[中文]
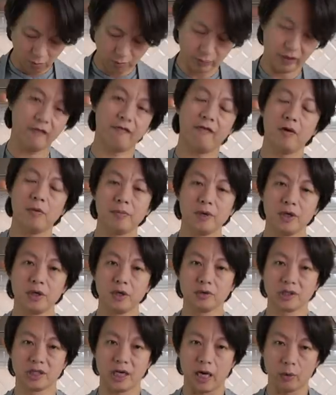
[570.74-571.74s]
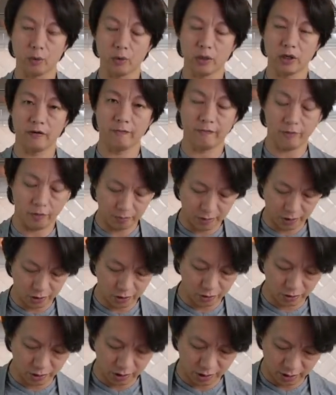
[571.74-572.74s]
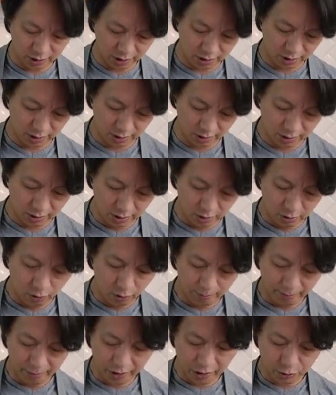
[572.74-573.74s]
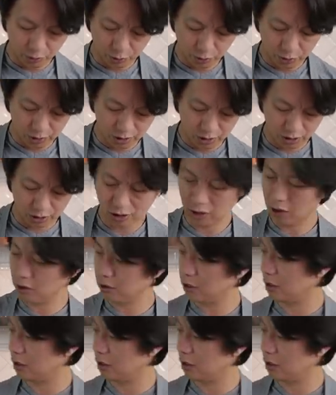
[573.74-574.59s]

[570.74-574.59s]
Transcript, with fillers: 后我们的蜂蜜用常温的蜂蜜就可以了。混拌均匀之后